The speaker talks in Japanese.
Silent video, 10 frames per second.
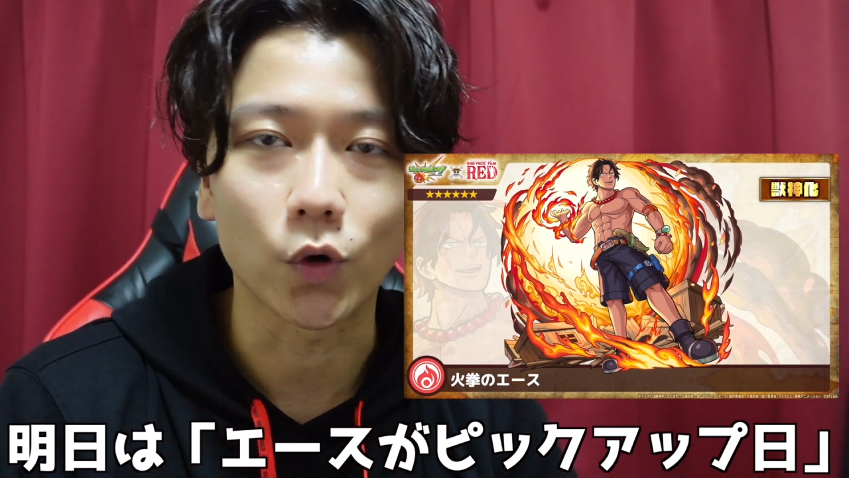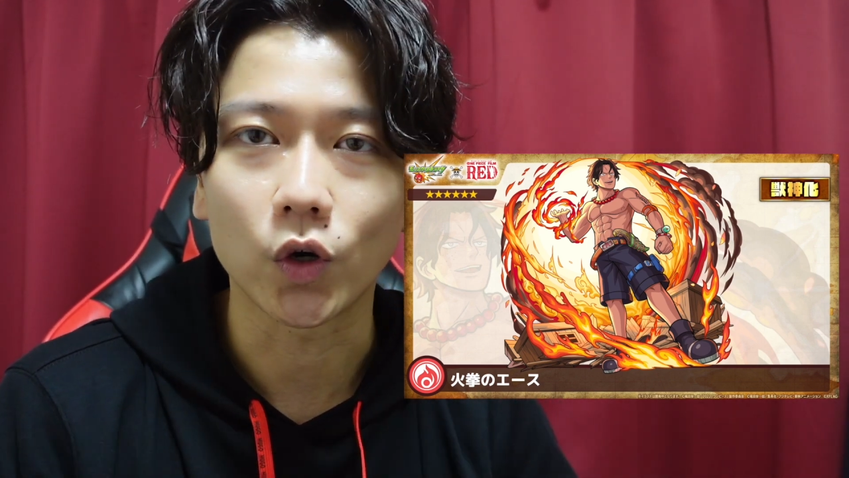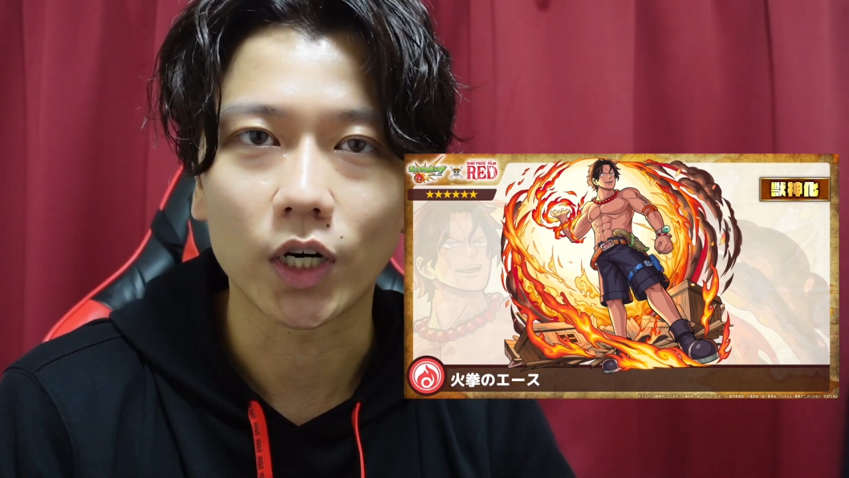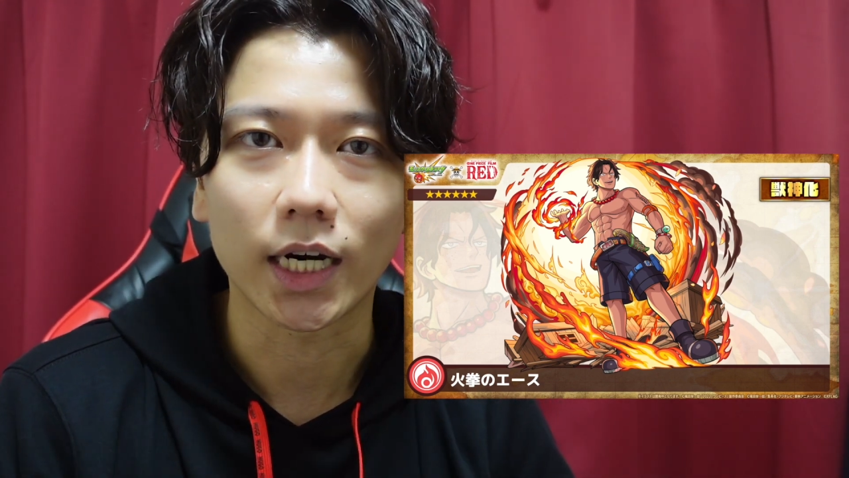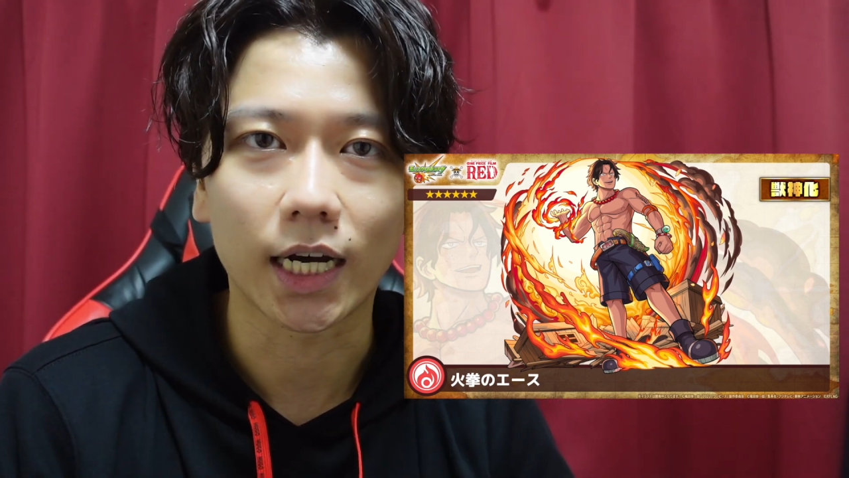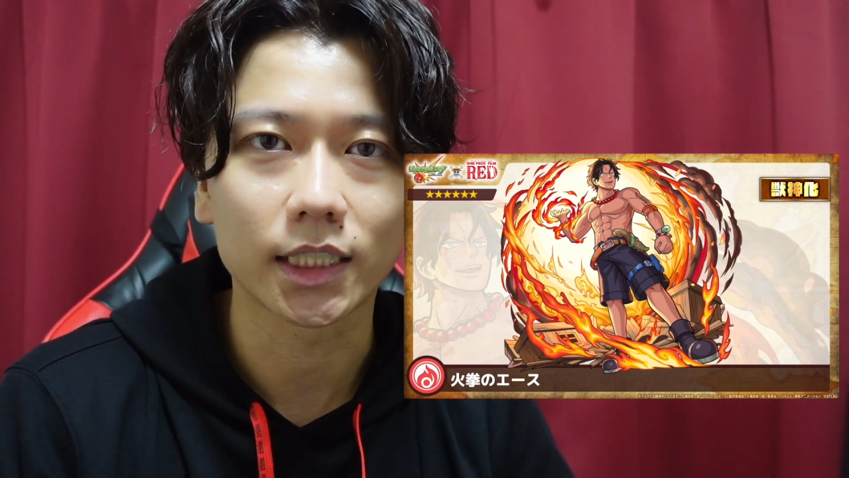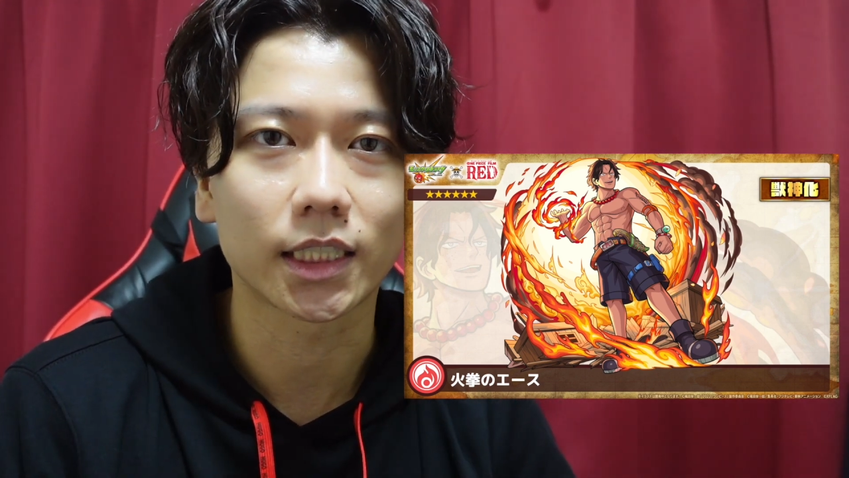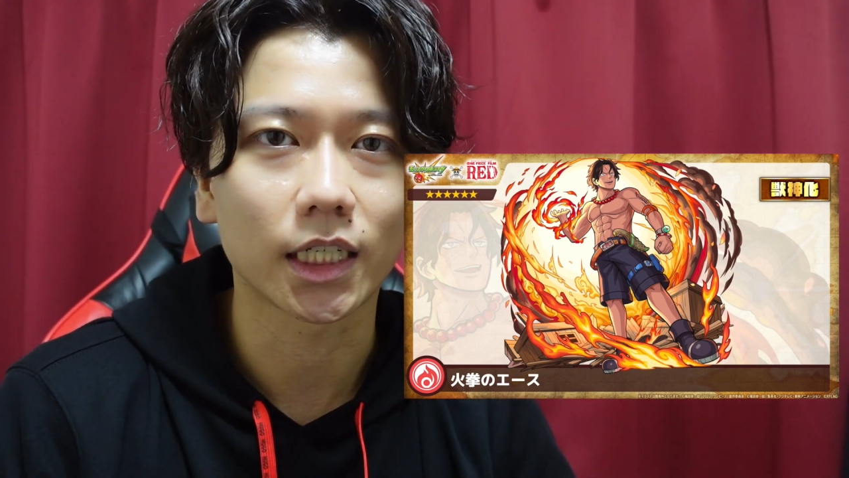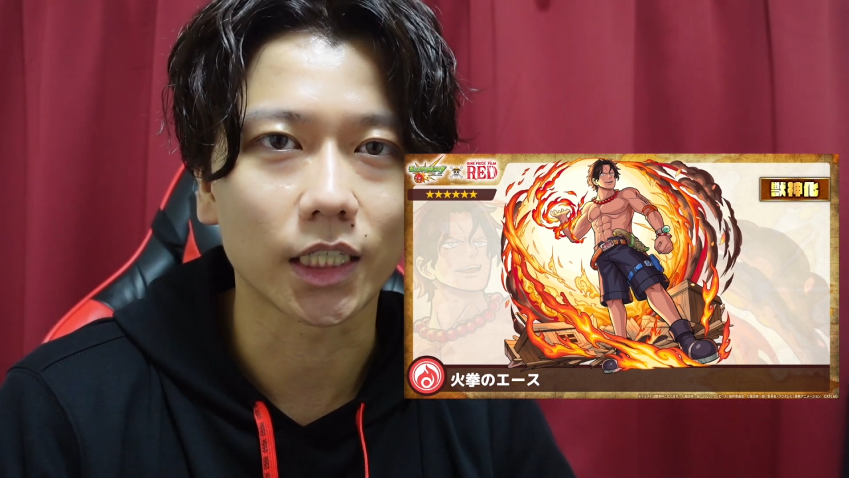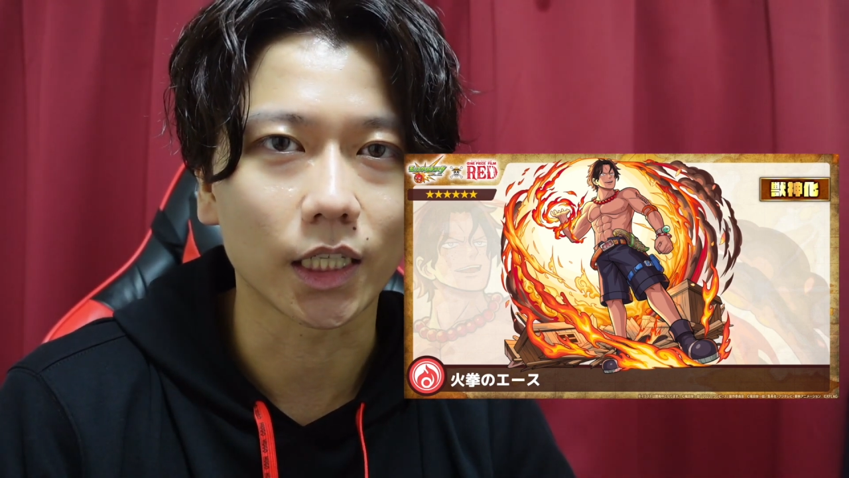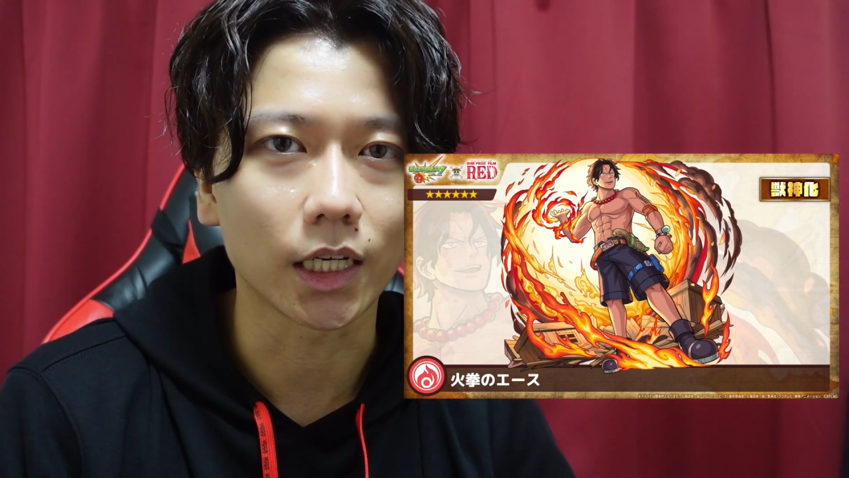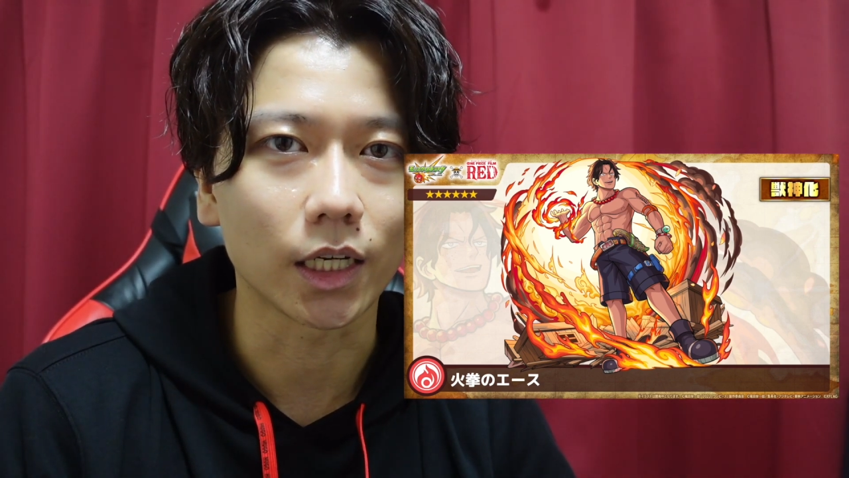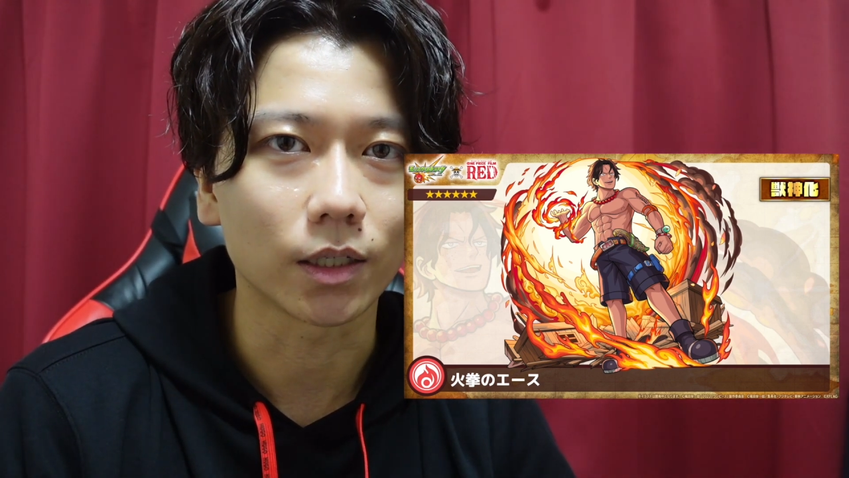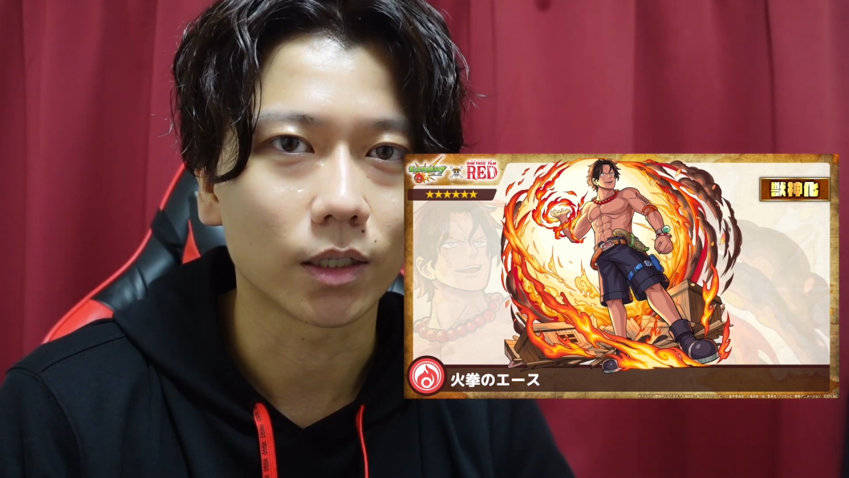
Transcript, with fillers: も当てたいんで